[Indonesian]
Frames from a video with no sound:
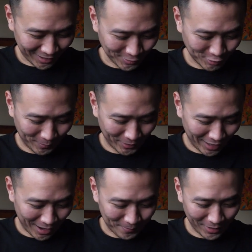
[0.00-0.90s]
Kalau suka main
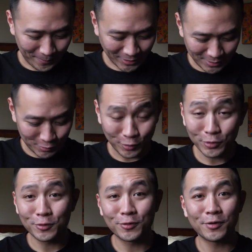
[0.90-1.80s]
gaple pasti
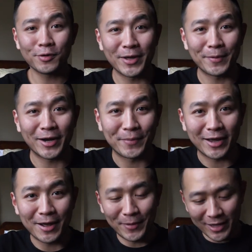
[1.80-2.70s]
butuh biar main
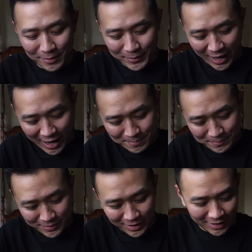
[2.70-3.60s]
gaplenya lebih hype
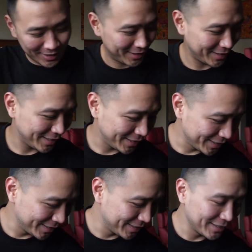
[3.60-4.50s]
dengan
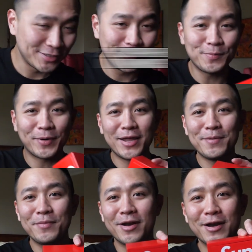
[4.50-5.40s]

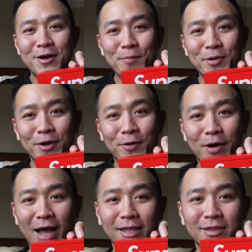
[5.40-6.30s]
Supreme
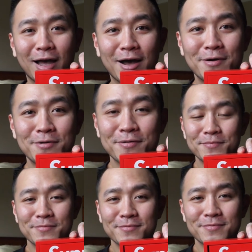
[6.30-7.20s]
Domino atau
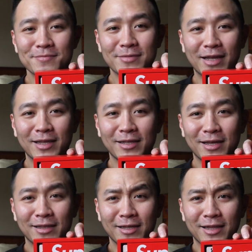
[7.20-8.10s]
teng teng
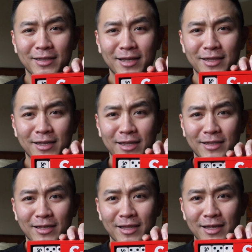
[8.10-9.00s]
teng teng teng teng teng teng
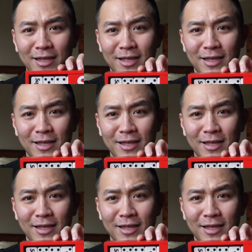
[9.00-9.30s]
teng teng